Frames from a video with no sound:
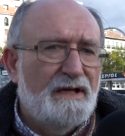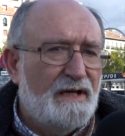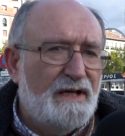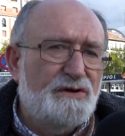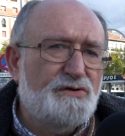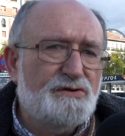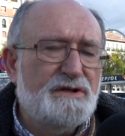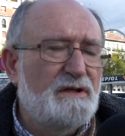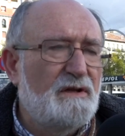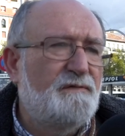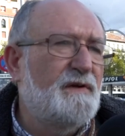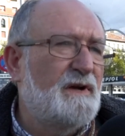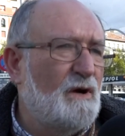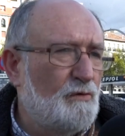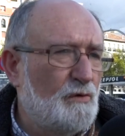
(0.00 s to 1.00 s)
Esto
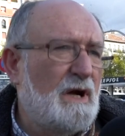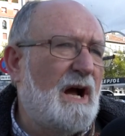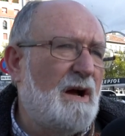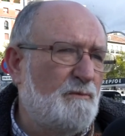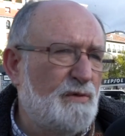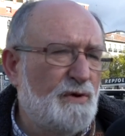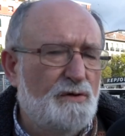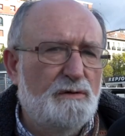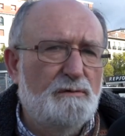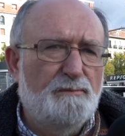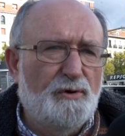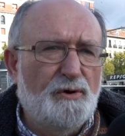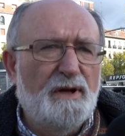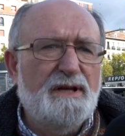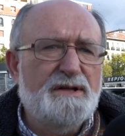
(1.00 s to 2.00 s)
significa un cambio.
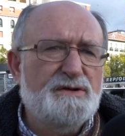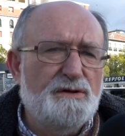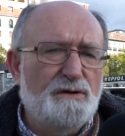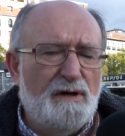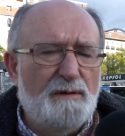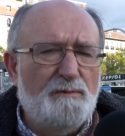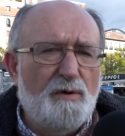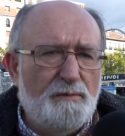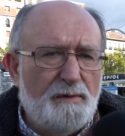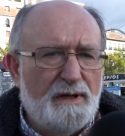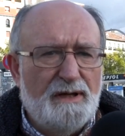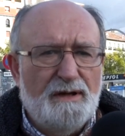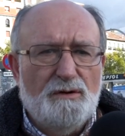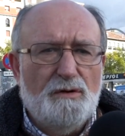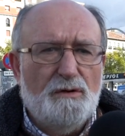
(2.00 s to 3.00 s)
Por eso hemos
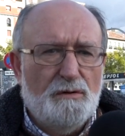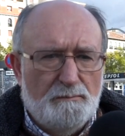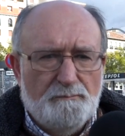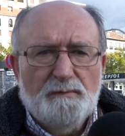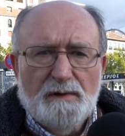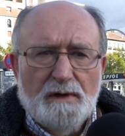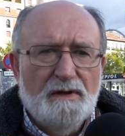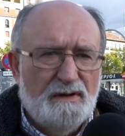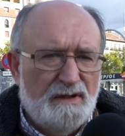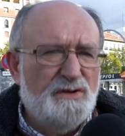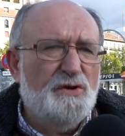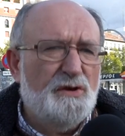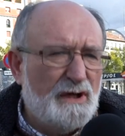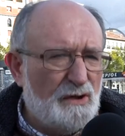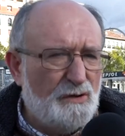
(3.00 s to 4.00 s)
venido, y
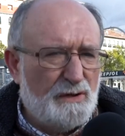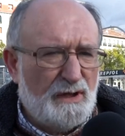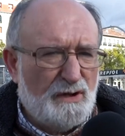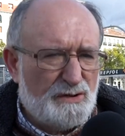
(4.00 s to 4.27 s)
yo creo que